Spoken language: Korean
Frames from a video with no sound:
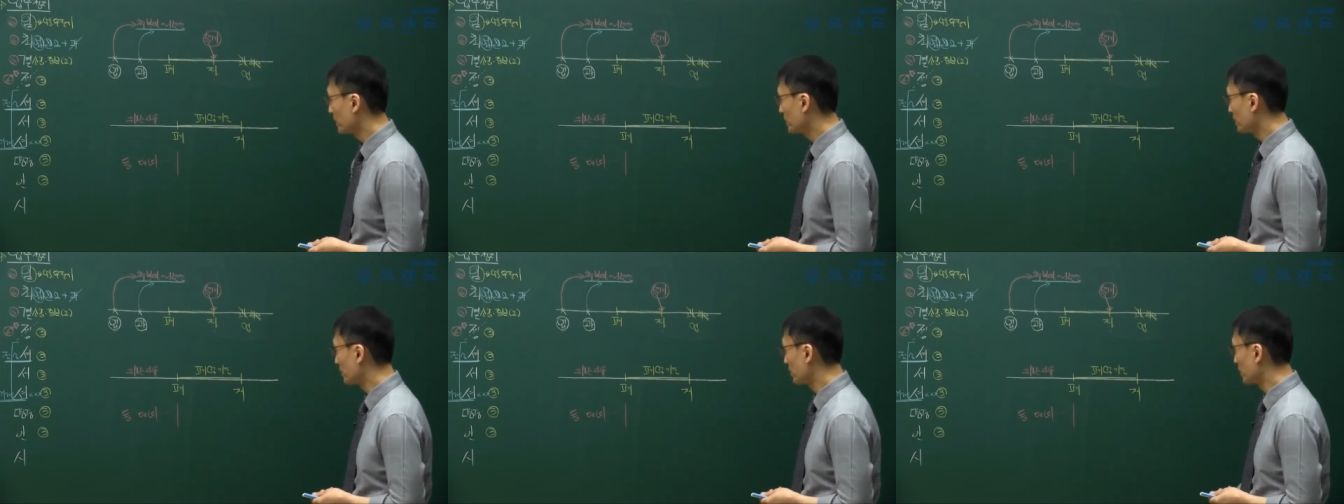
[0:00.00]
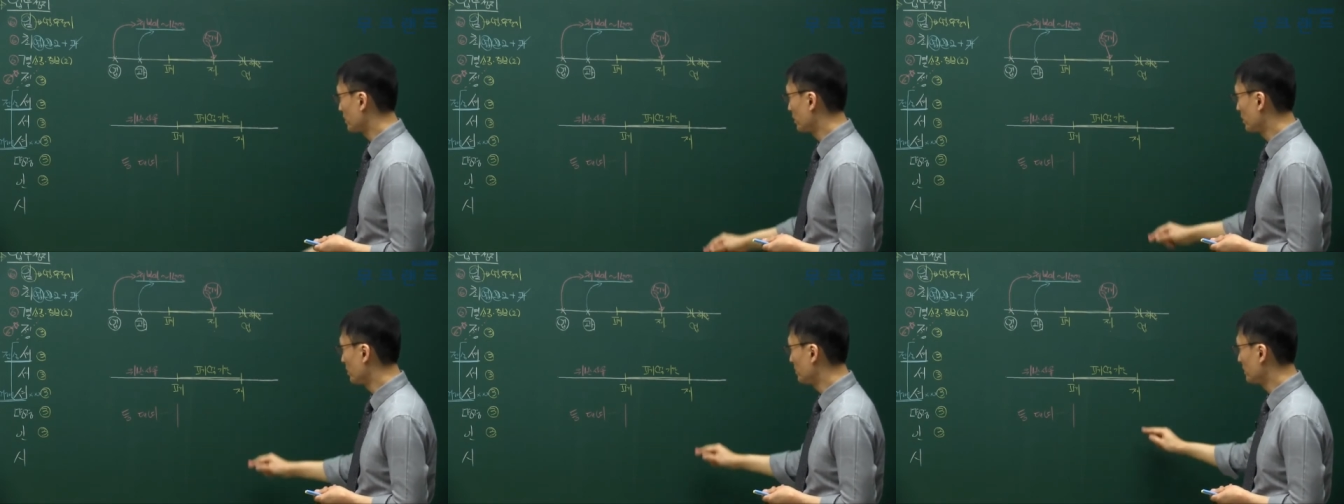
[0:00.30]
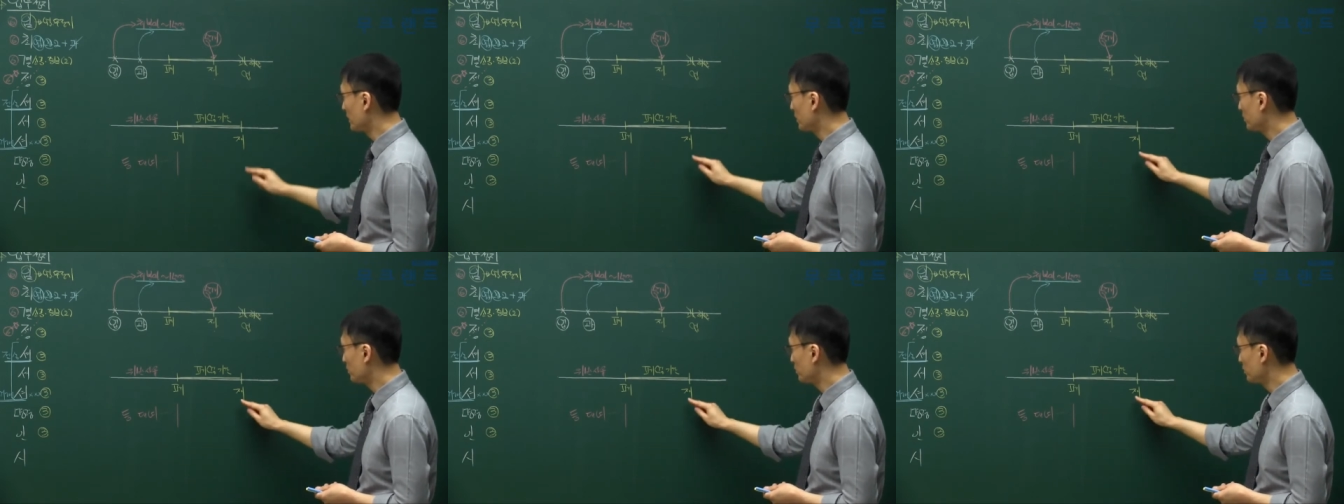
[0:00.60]
그리고
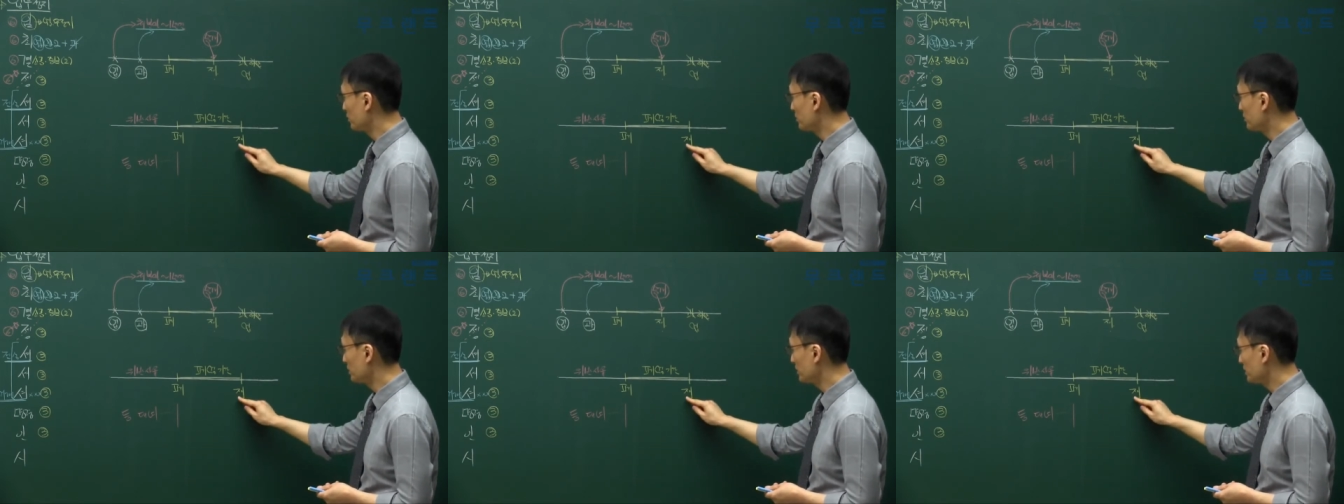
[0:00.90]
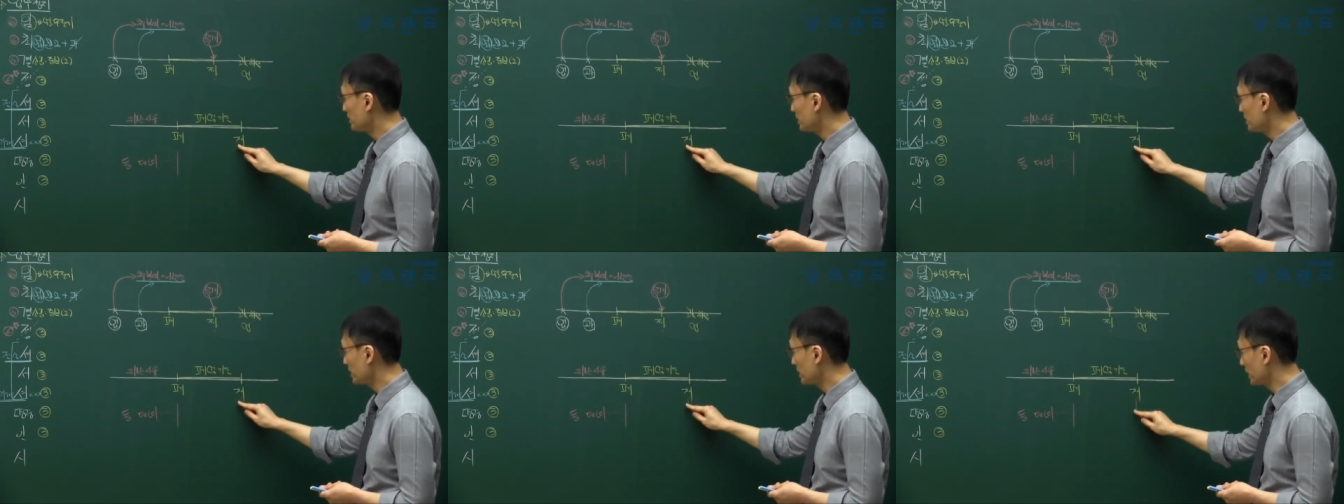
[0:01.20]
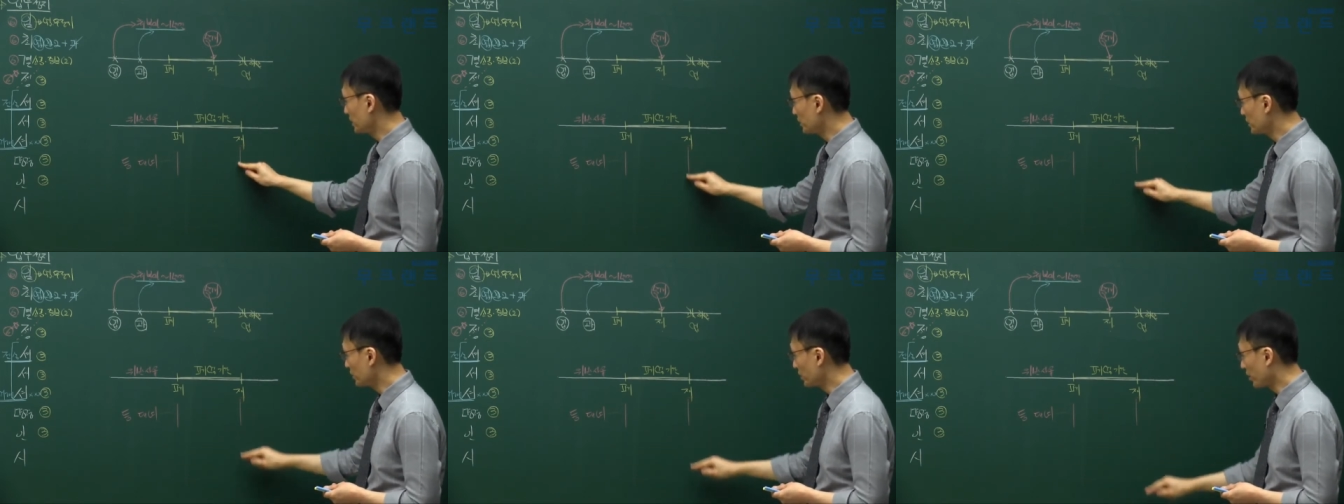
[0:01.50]
얼마 후
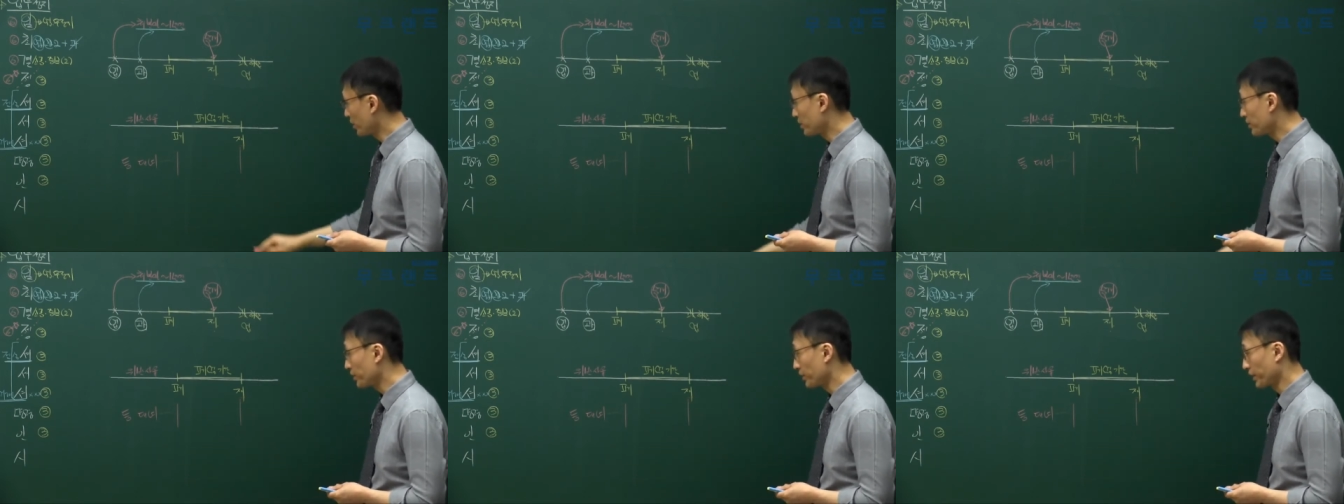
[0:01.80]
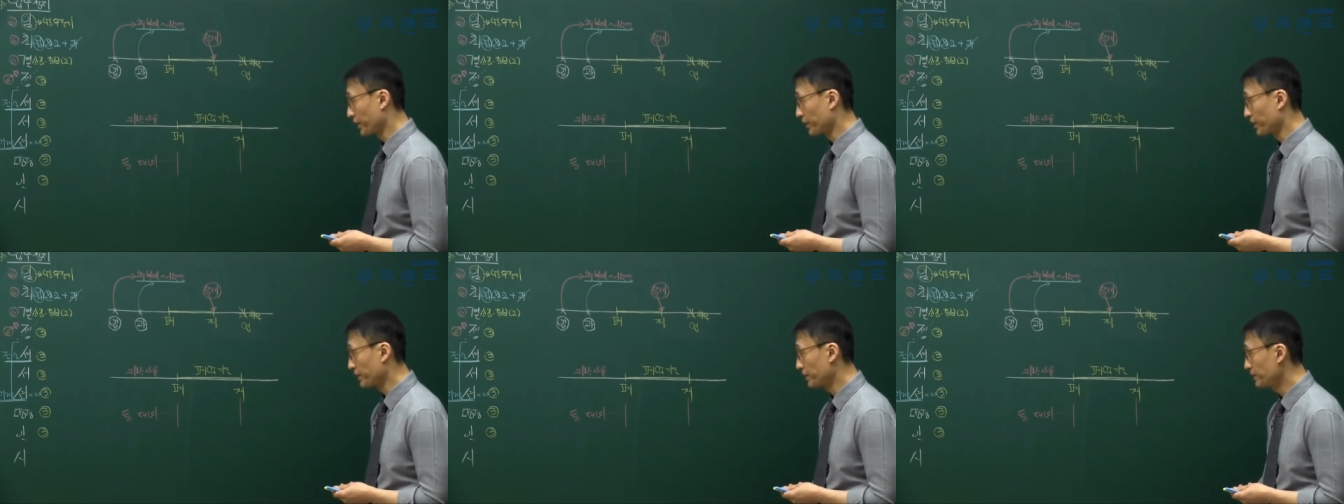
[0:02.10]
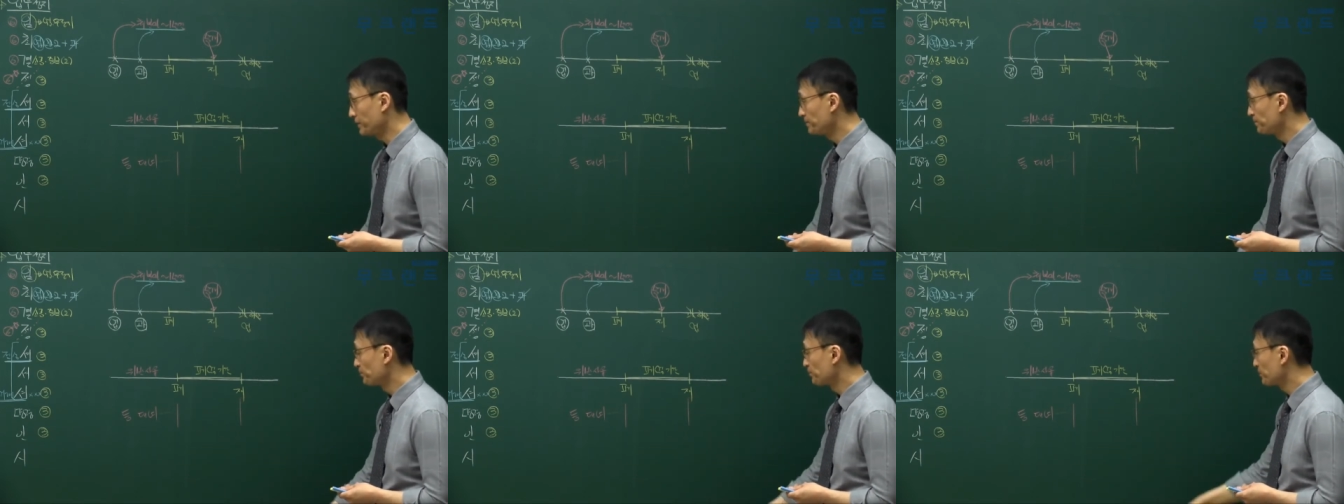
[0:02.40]
재등록한 거예요.